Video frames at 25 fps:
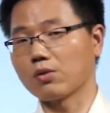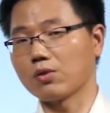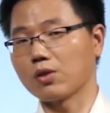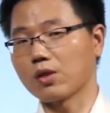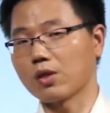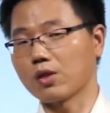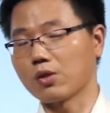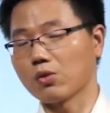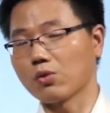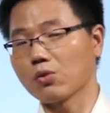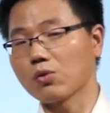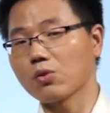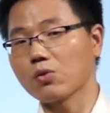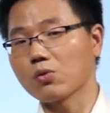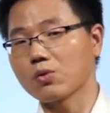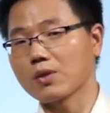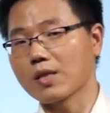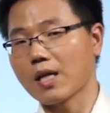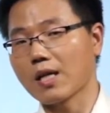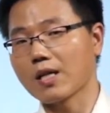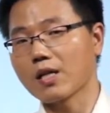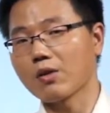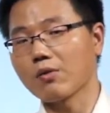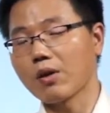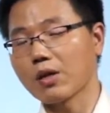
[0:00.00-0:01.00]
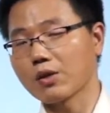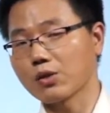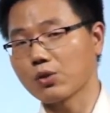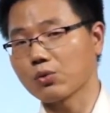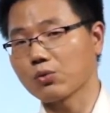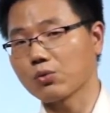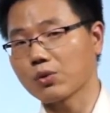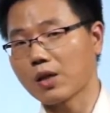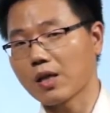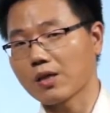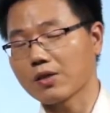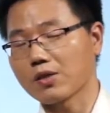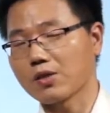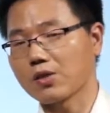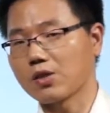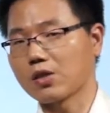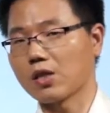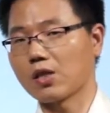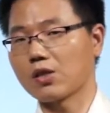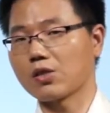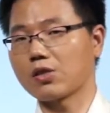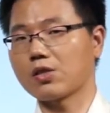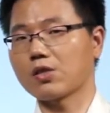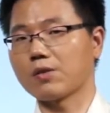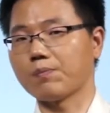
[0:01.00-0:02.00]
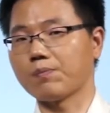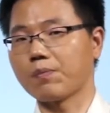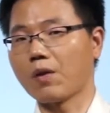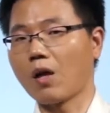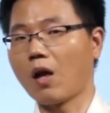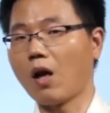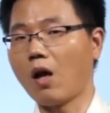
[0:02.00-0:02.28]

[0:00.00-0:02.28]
这也能够在另外程度上解释